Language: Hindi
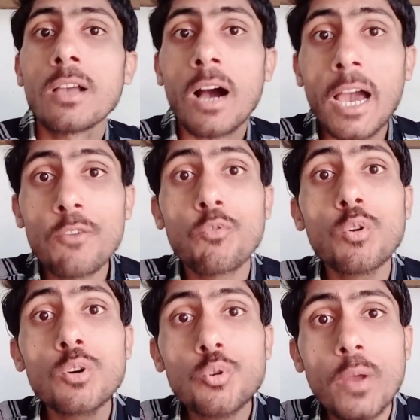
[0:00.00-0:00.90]
आईफोन
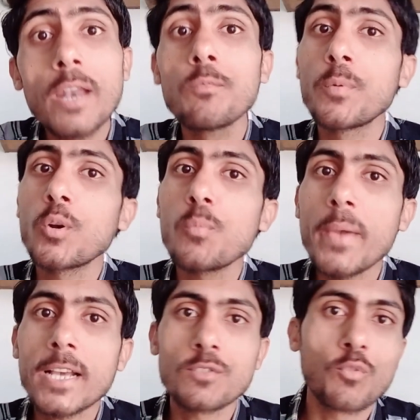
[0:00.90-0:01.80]
12 प्रो
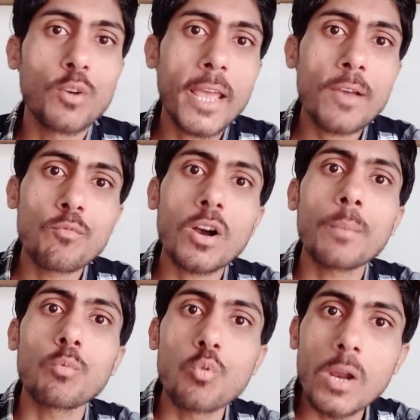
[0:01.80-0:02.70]
मैक्स फोन है वो आप
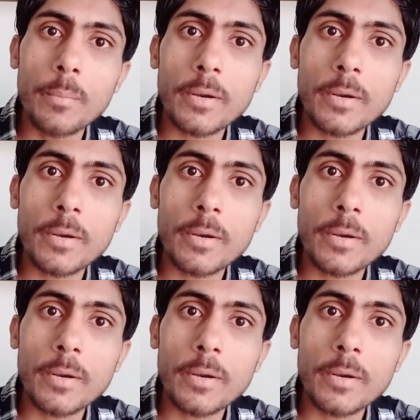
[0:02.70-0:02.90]
गूगल पर